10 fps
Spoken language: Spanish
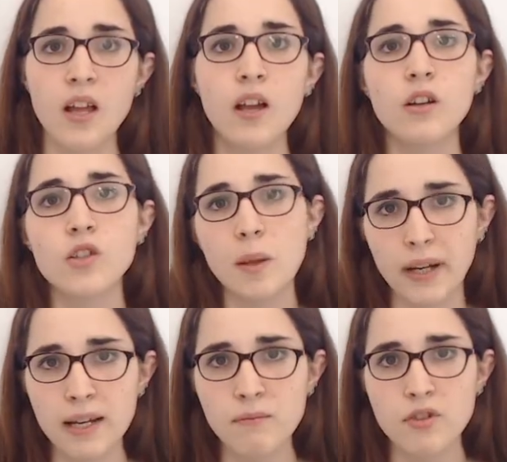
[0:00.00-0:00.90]
Los
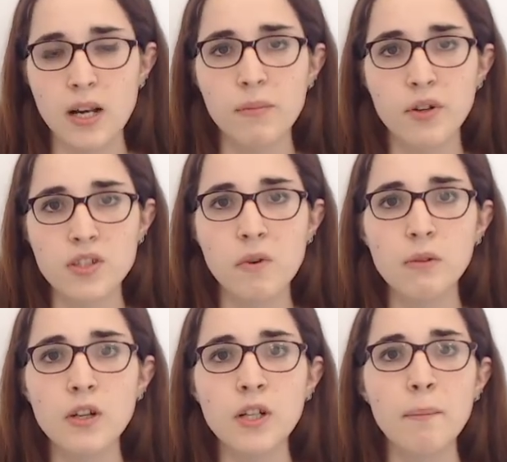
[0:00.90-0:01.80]
esperamos en el próximo
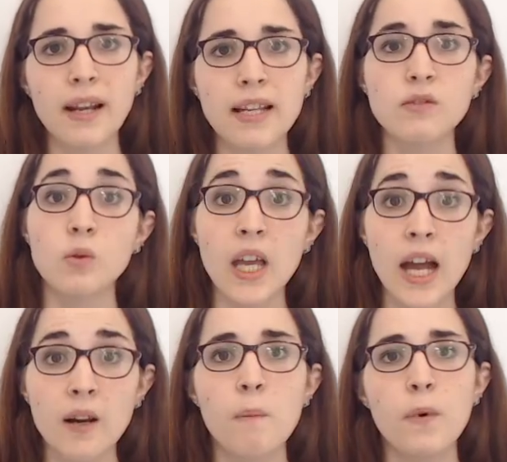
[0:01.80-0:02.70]
bloque para
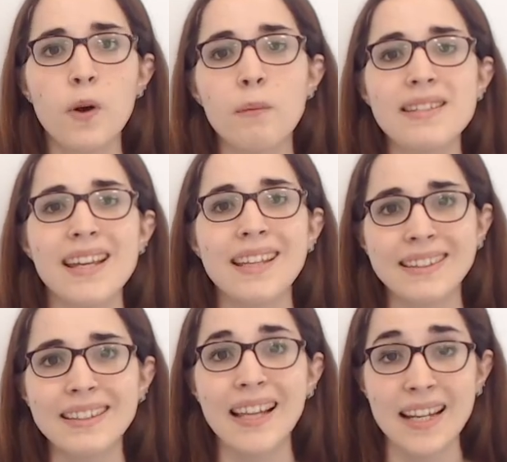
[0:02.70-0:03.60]
estudiar un poco más
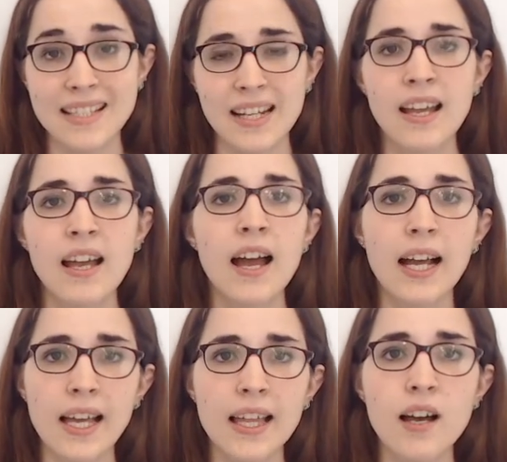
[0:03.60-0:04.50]
en detalle
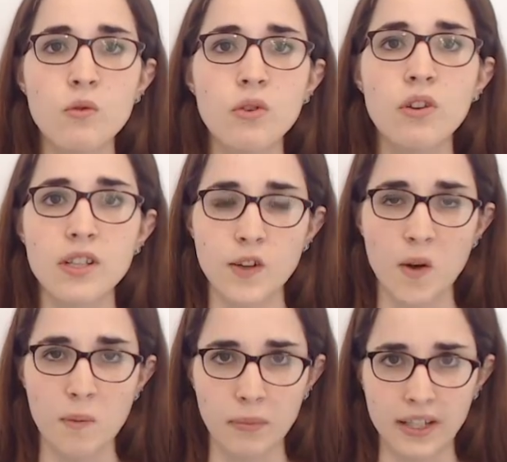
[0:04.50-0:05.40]
a cada uno de estos
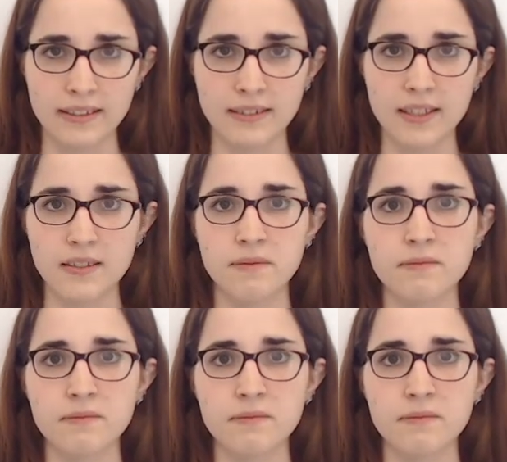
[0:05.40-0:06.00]
componentes.